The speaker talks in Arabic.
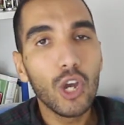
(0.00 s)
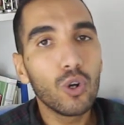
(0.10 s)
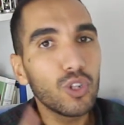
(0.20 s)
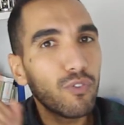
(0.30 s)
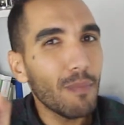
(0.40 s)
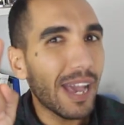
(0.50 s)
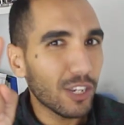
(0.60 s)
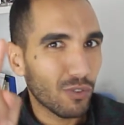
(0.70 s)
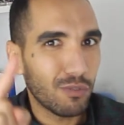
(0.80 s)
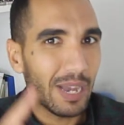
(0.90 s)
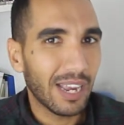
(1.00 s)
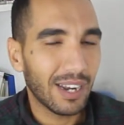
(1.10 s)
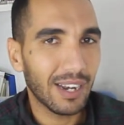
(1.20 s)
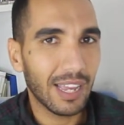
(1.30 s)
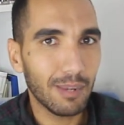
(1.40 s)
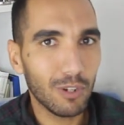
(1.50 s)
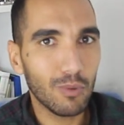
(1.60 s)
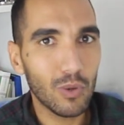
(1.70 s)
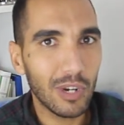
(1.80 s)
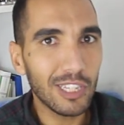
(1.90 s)
وشوفوا معايا شوفوا معايا الله يرحم
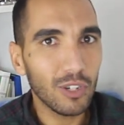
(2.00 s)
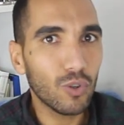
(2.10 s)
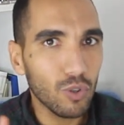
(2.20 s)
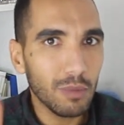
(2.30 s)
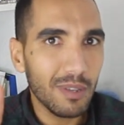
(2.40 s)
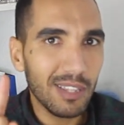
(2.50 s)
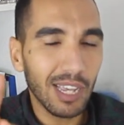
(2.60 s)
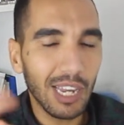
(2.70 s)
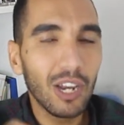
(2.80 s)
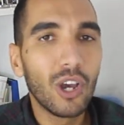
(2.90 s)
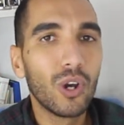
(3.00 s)
لكم الوالدين خذوا المسائل